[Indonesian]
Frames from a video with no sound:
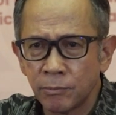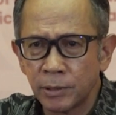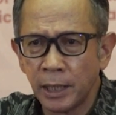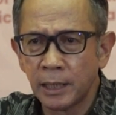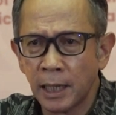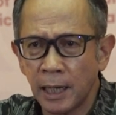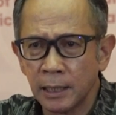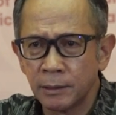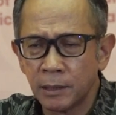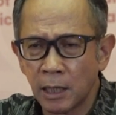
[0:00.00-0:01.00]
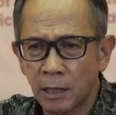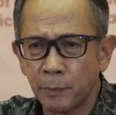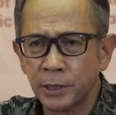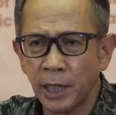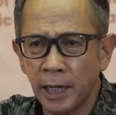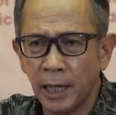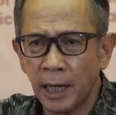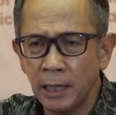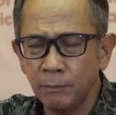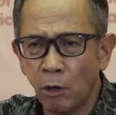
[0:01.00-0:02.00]
tingkat
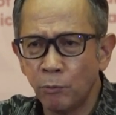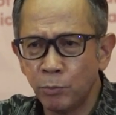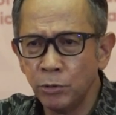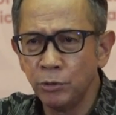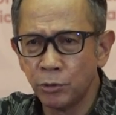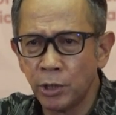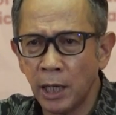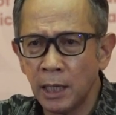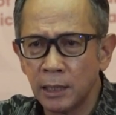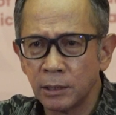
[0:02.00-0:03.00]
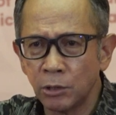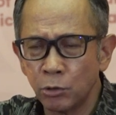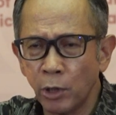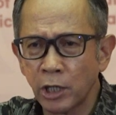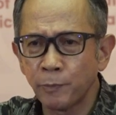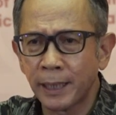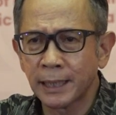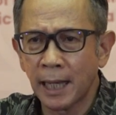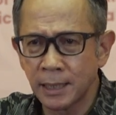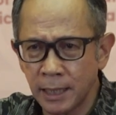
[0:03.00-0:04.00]
kepercayaan maupun juga tentu
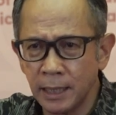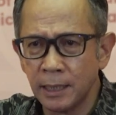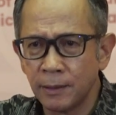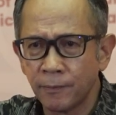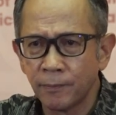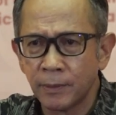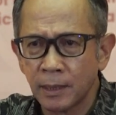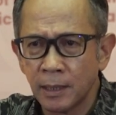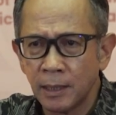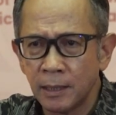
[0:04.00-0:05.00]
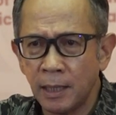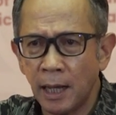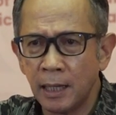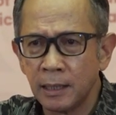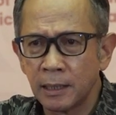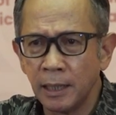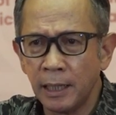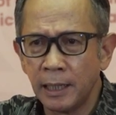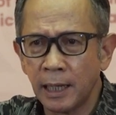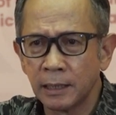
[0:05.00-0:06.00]
ekspektasi dan
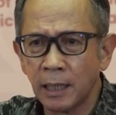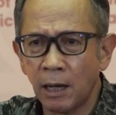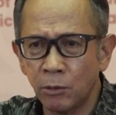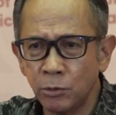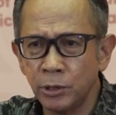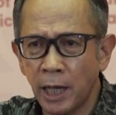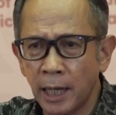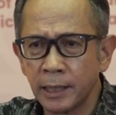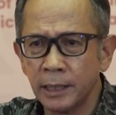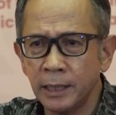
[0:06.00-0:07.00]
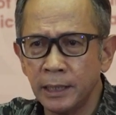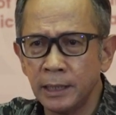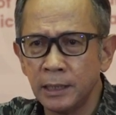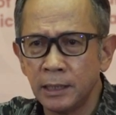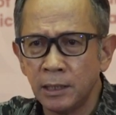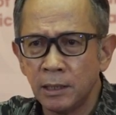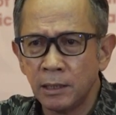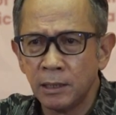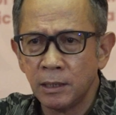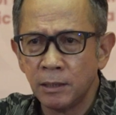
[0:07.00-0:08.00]
keinginan tahu dari
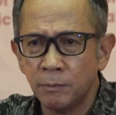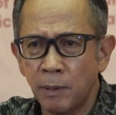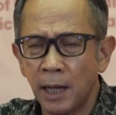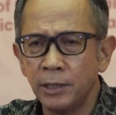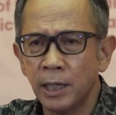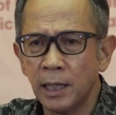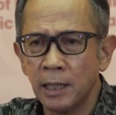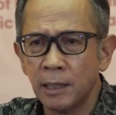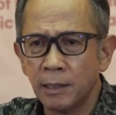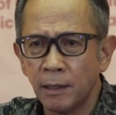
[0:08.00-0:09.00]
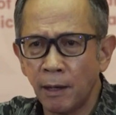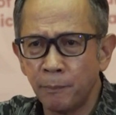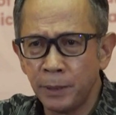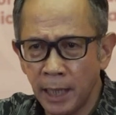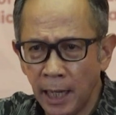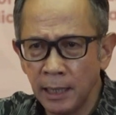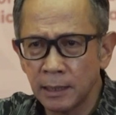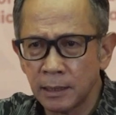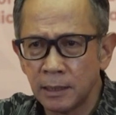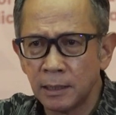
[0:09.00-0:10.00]
banyak eh,
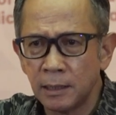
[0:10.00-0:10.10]
pihak